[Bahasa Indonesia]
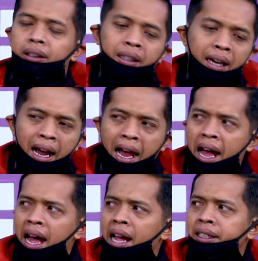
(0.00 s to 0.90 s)
Tenang
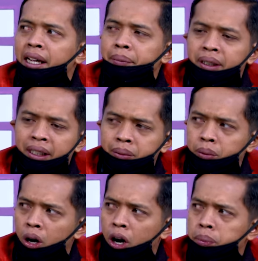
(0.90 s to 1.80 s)
aja meren
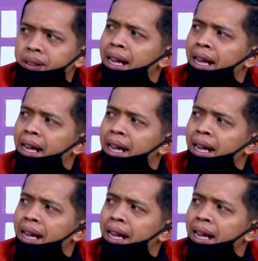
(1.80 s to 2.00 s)
Bob,